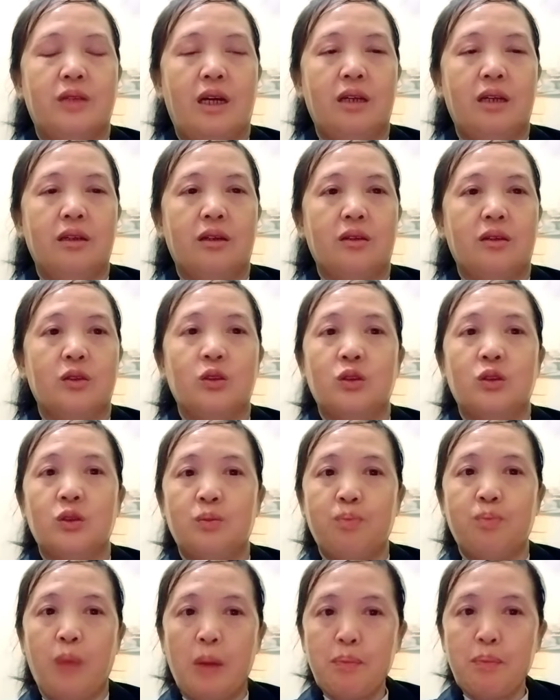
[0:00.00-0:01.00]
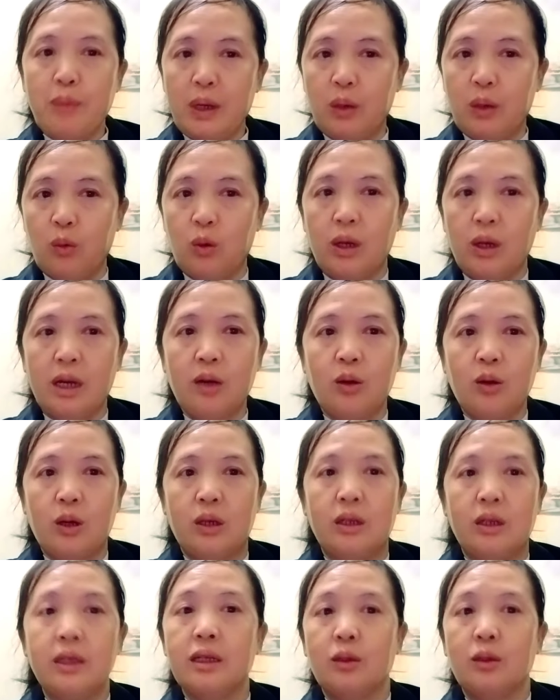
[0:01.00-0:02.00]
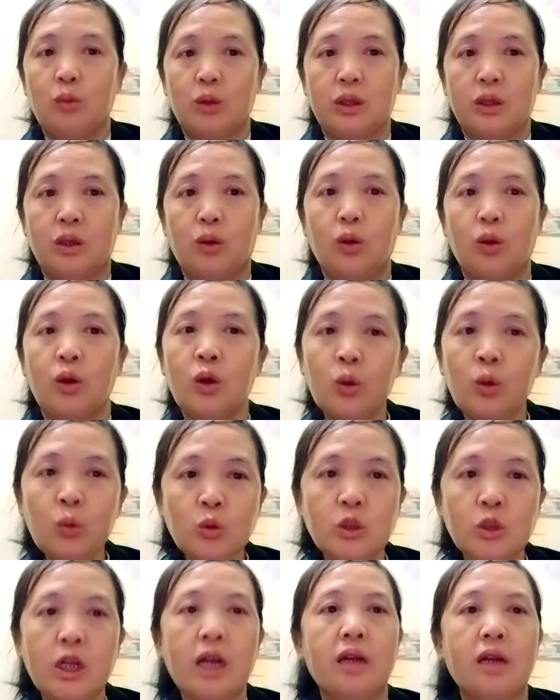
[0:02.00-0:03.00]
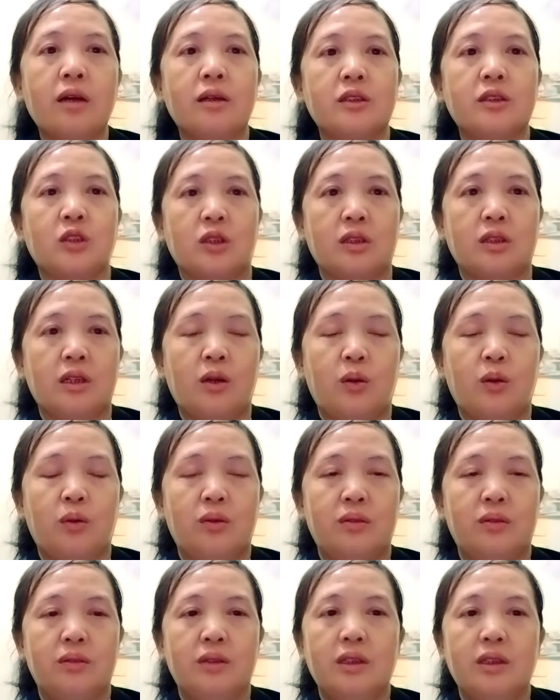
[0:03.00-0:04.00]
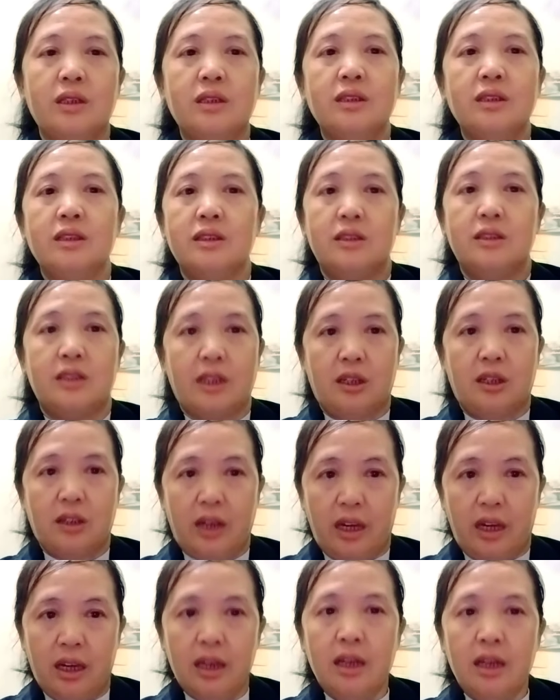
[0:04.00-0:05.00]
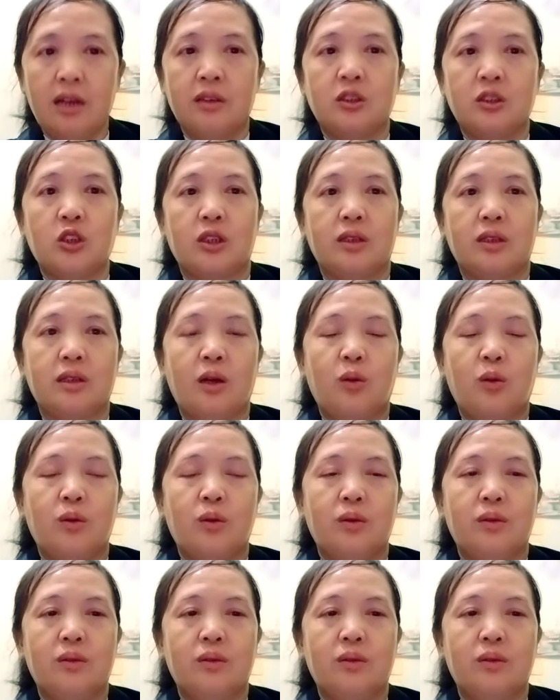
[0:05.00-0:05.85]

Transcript: ờ papa ô la khon nhưng ô tô lú cha nó chẳng to chẳng ế lo chẳng to